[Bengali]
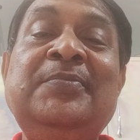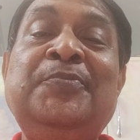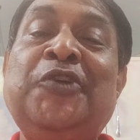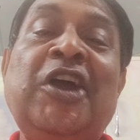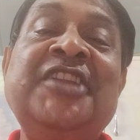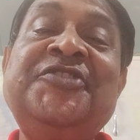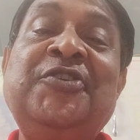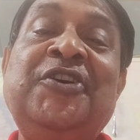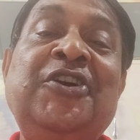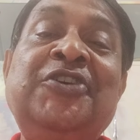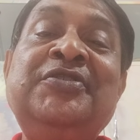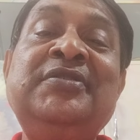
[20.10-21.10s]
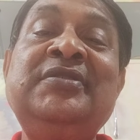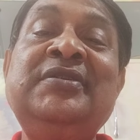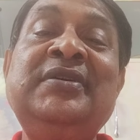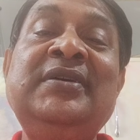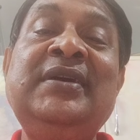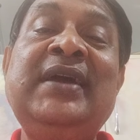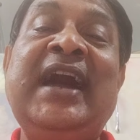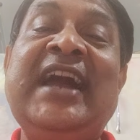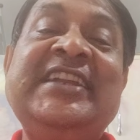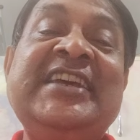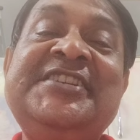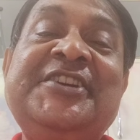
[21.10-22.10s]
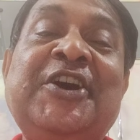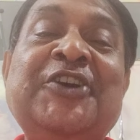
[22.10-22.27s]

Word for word: প্রয়াত হন আঠাশে